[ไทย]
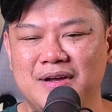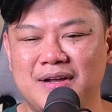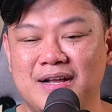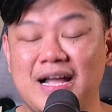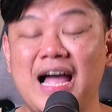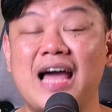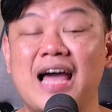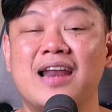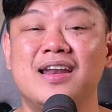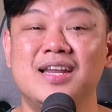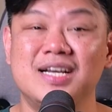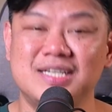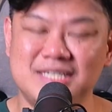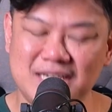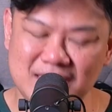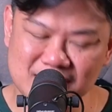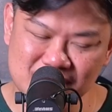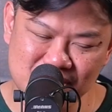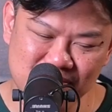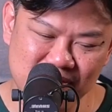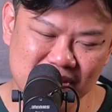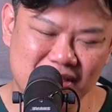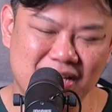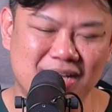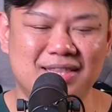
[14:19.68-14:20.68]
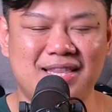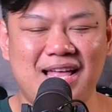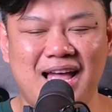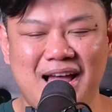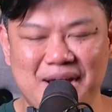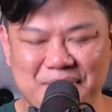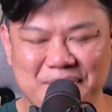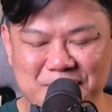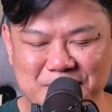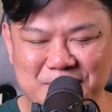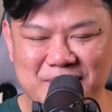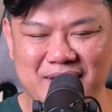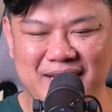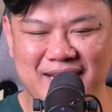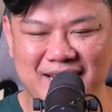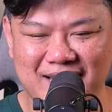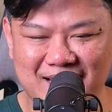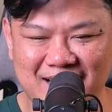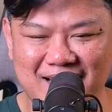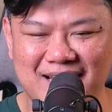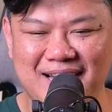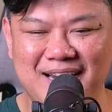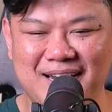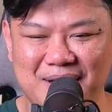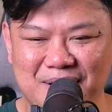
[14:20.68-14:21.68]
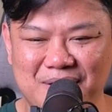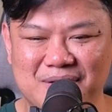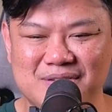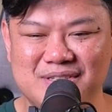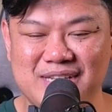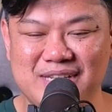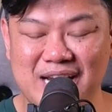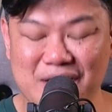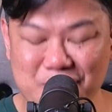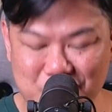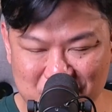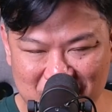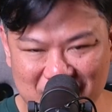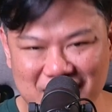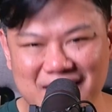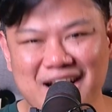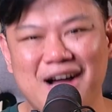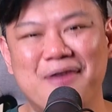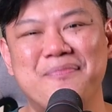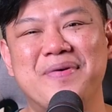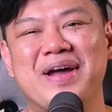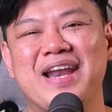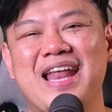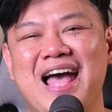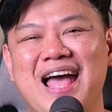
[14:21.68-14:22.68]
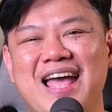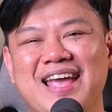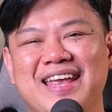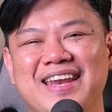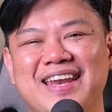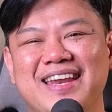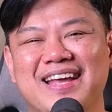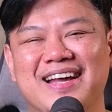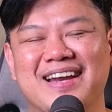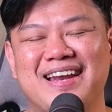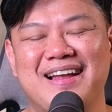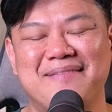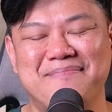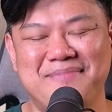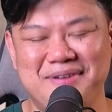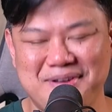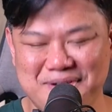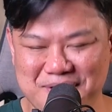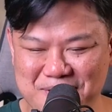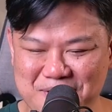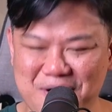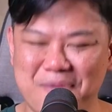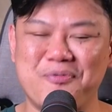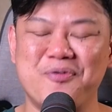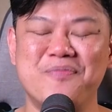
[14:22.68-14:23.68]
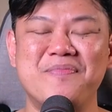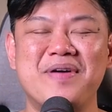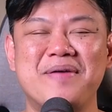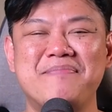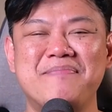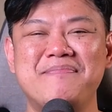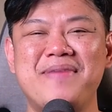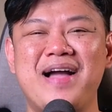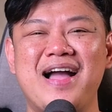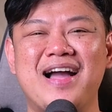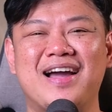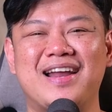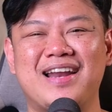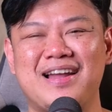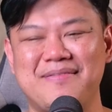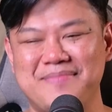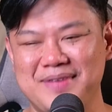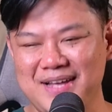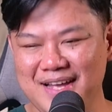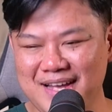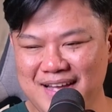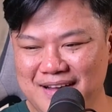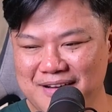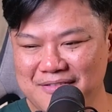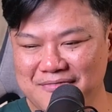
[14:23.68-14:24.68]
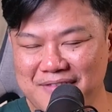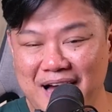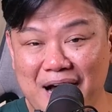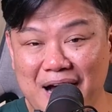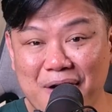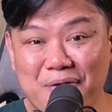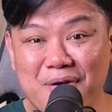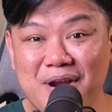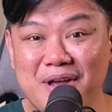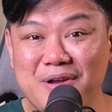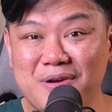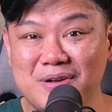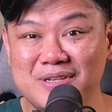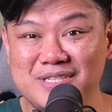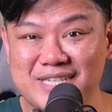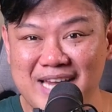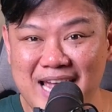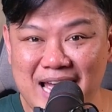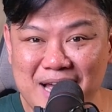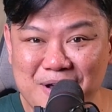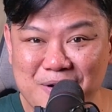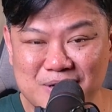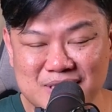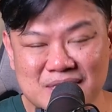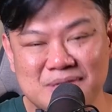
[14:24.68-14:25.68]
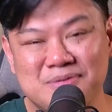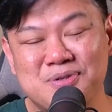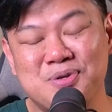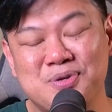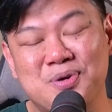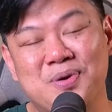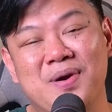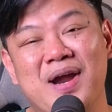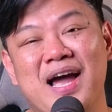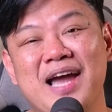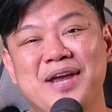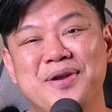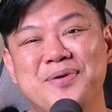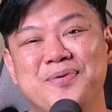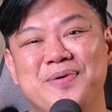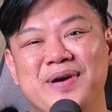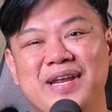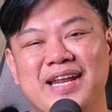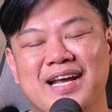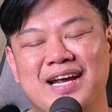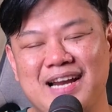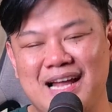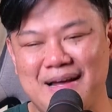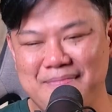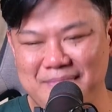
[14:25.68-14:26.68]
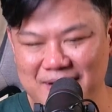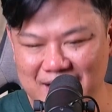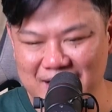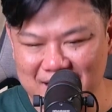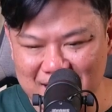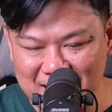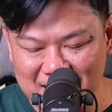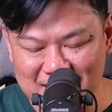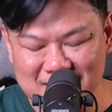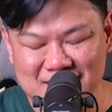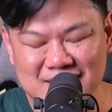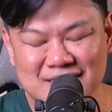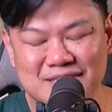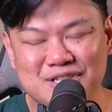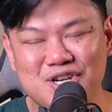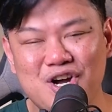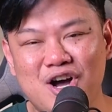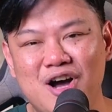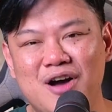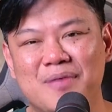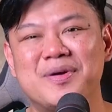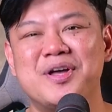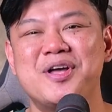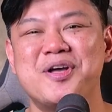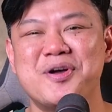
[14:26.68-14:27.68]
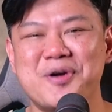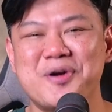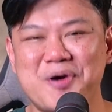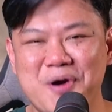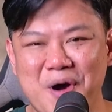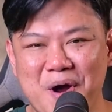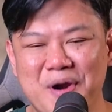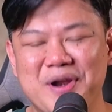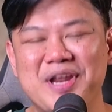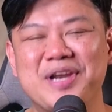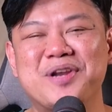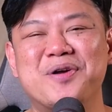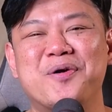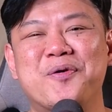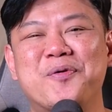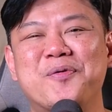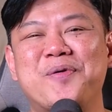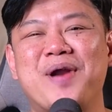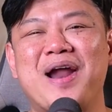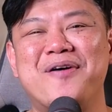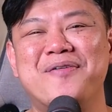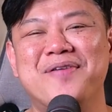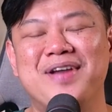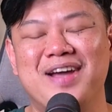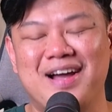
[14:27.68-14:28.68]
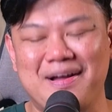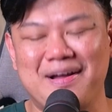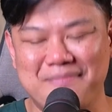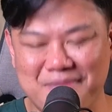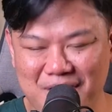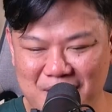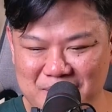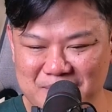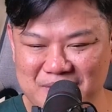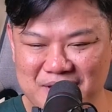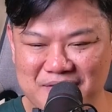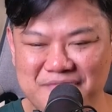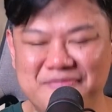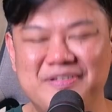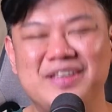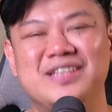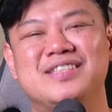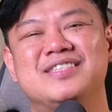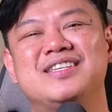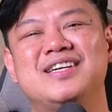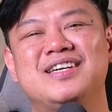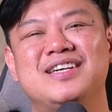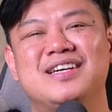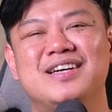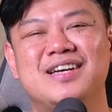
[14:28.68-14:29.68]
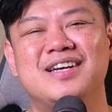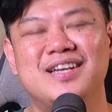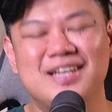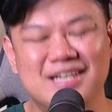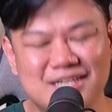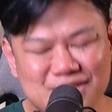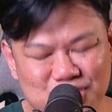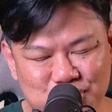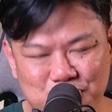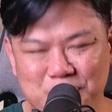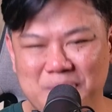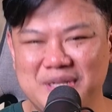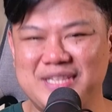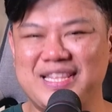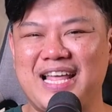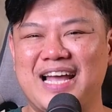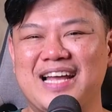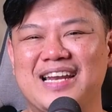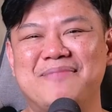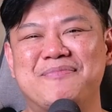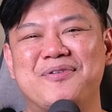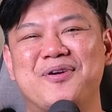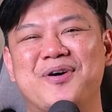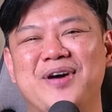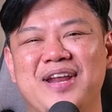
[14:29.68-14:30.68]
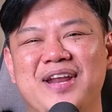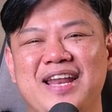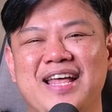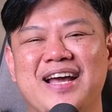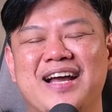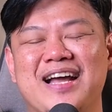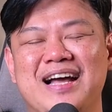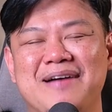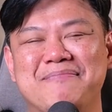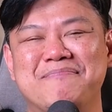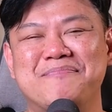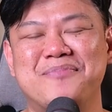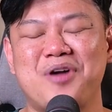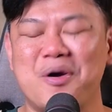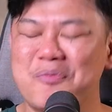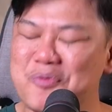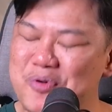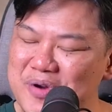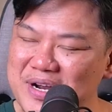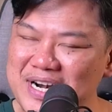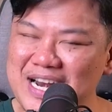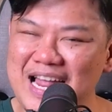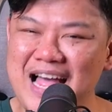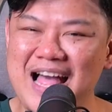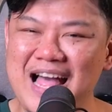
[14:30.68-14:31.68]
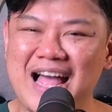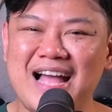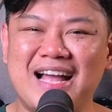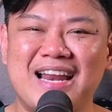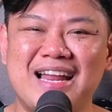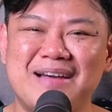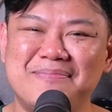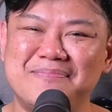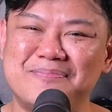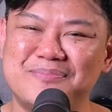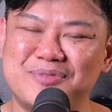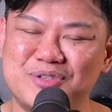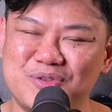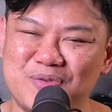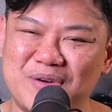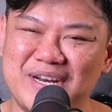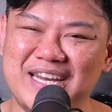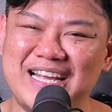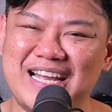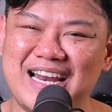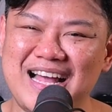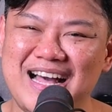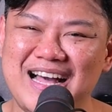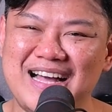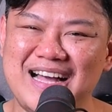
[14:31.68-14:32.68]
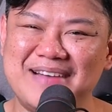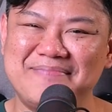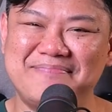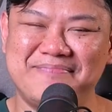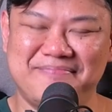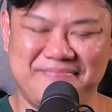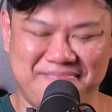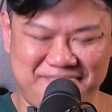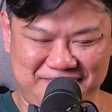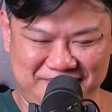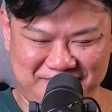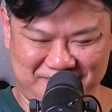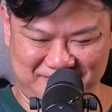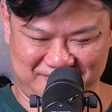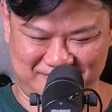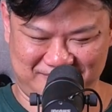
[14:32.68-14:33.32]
การเลือกใช้ชีวิตต่างๆด้วยนะฮะลองแสดงความเห็นเข้ามาได้นะครับแล้วก็ขอบคุณมากๆครับฝากกดไลค์กดแชร์กด ซับสไครบ์ ด้วยนะครับและถ้าชื่นชอบคอนเทนต์ของเรานะครับก็มีฟีเจอร์ซุปเปอร์แตงเรียบร้อยแล้วครับขอบคุณล่วงหน้าครับสวัสดีครับ